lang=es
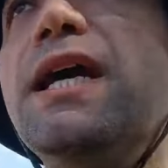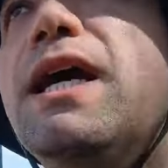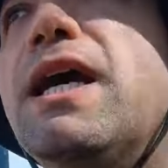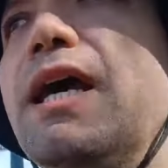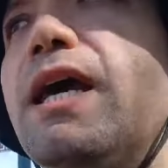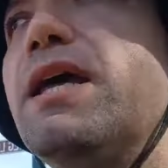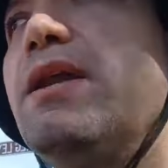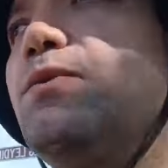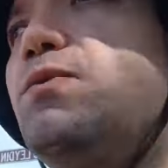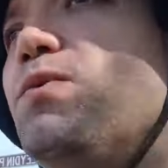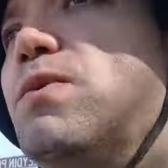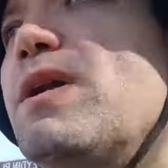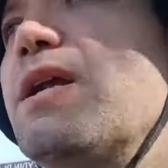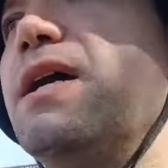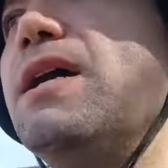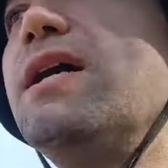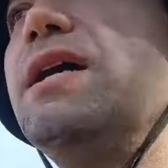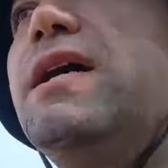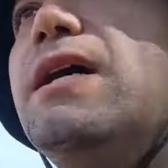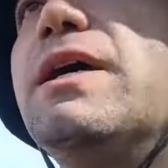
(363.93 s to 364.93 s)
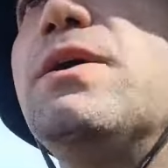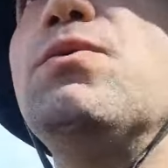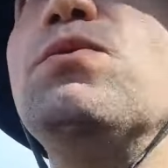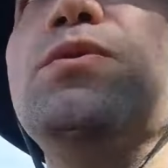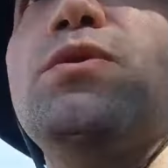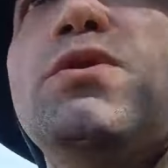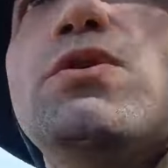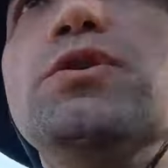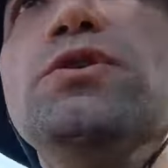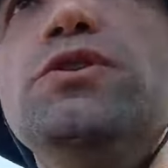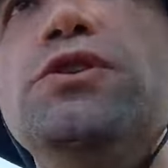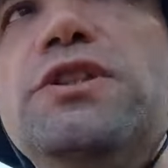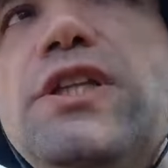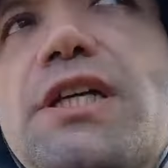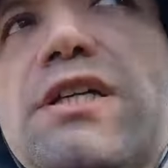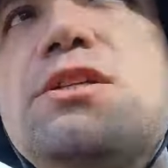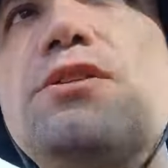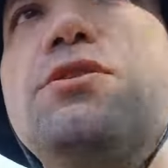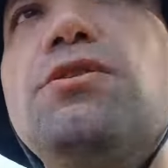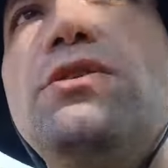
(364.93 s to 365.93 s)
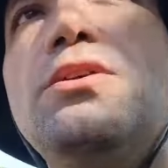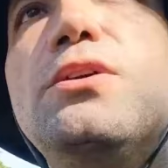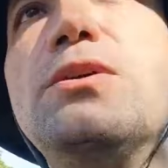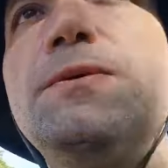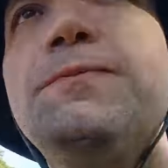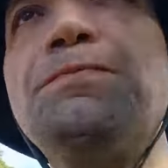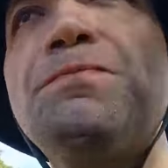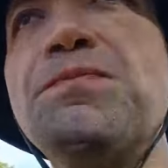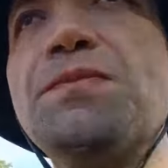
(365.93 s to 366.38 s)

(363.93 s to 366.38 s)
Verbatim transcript: en, en un contexto